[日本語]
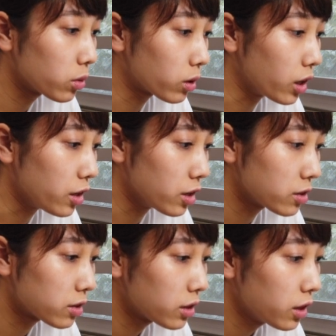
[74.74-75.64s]
島海で
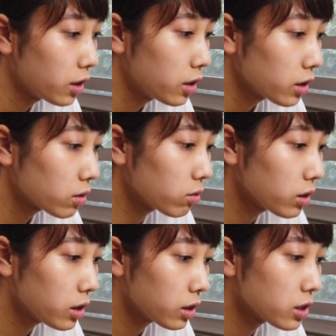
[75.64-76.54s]
す東
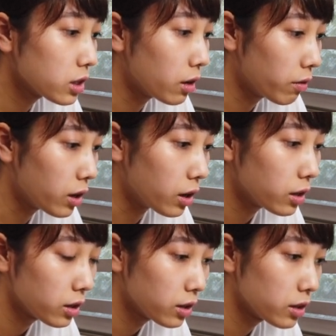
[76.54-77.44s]
南アジアは
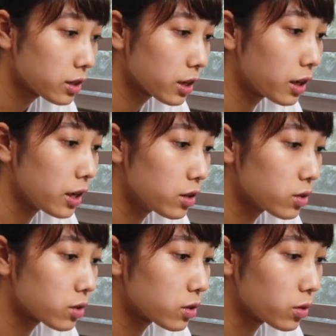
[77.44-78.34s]
世界
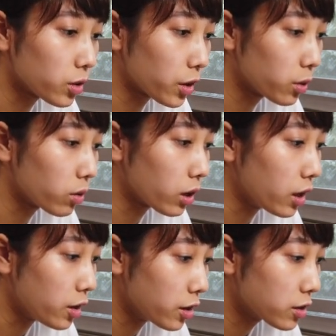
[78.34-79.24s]
有数の多島
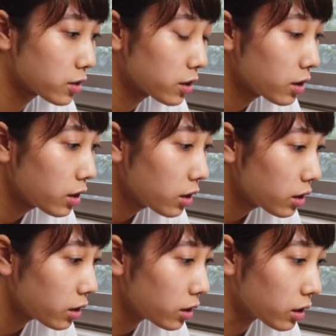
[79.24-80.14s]
海です
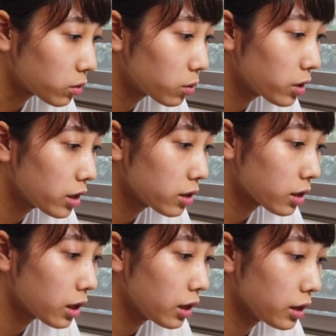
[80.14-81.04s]
広大
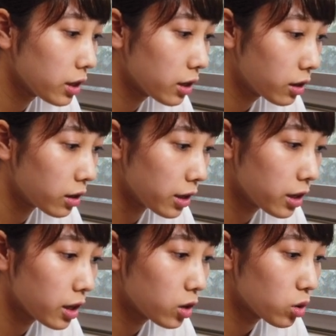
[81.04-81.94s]
な海域が
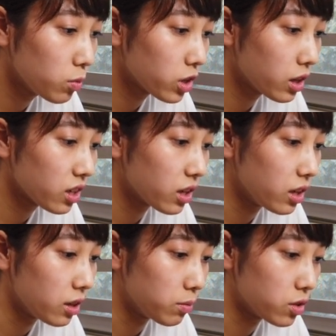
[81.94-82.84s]
人間と無関
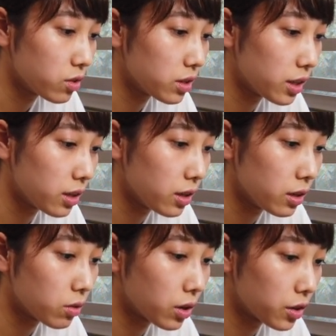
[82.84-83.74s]
係に物理的に
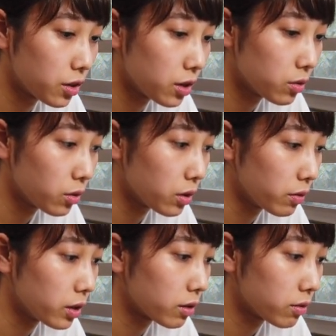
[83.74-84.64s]
広がっているので
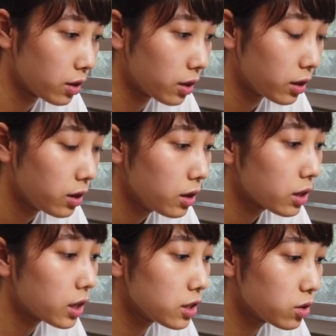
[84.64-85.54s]
はなくて
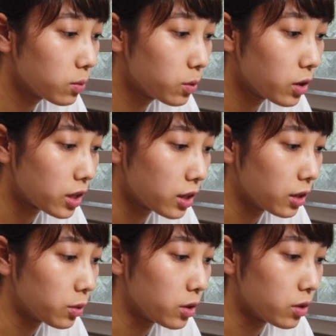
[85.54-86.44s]
海上貿易
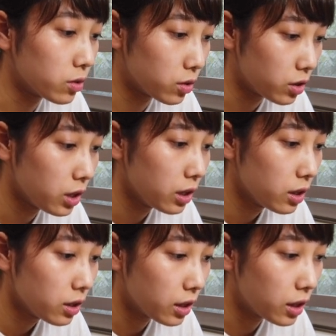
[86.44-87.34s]
などによる、
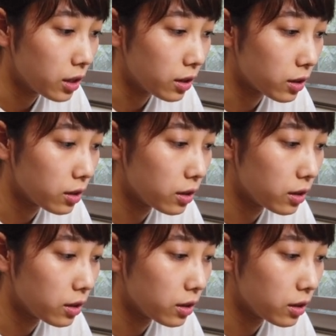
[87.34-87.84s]
えー、